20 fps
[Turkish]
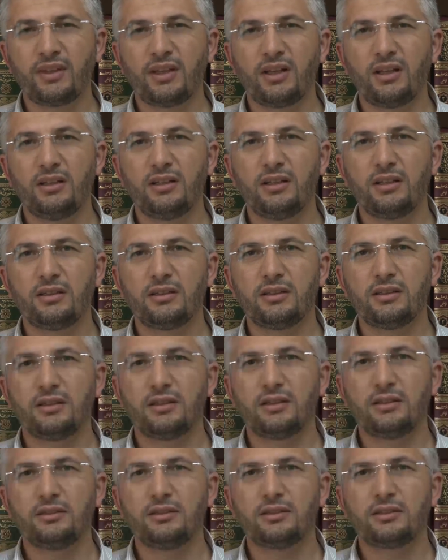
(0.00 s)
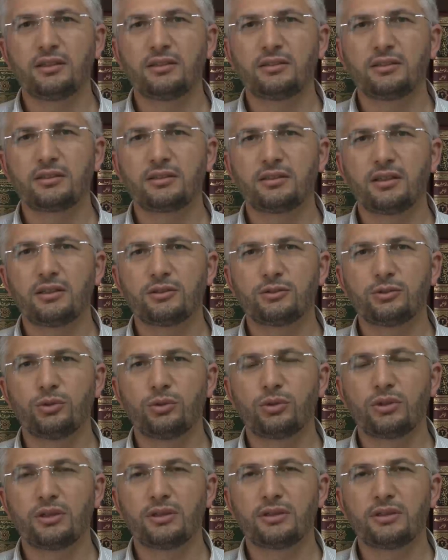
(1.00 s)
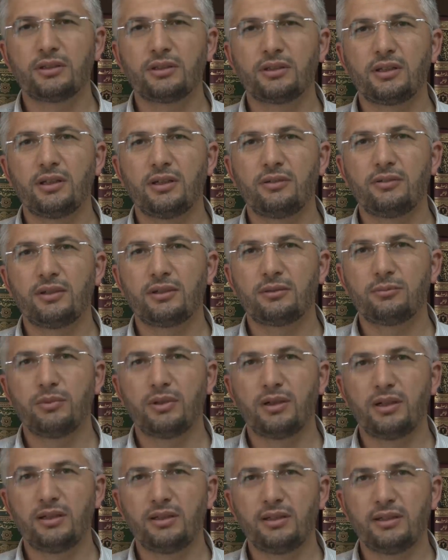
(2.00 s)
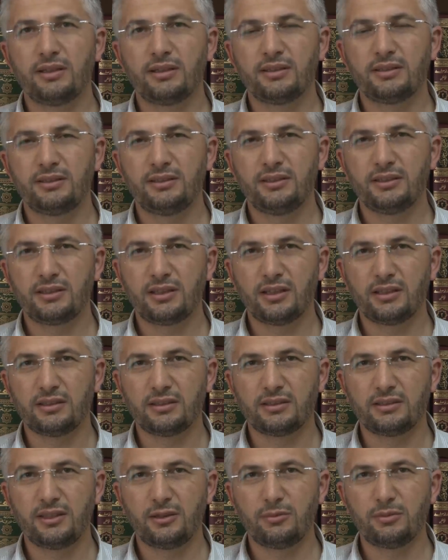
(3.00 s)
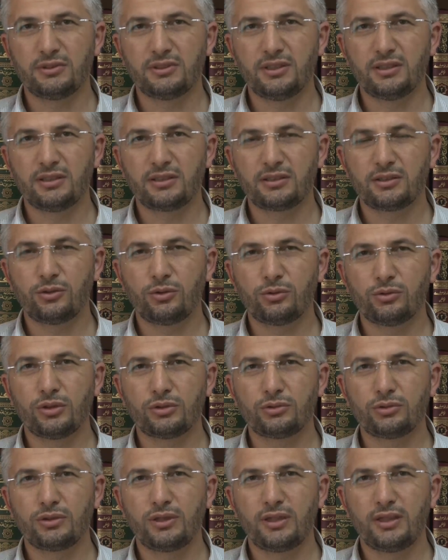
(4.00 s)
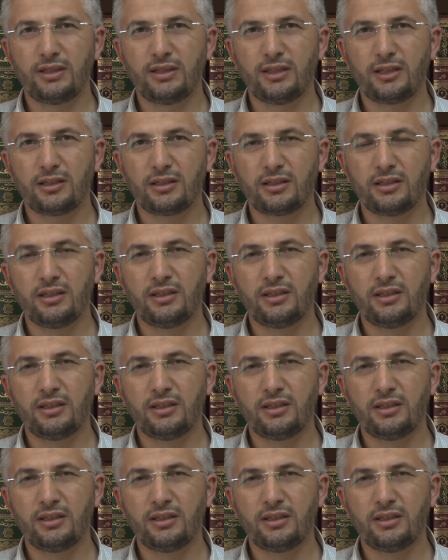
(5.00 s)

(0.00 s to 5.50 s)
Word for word: Eller e, yıkadıktan sonra avret mahalli yıkanır, temizlenir. Ondan sonra eller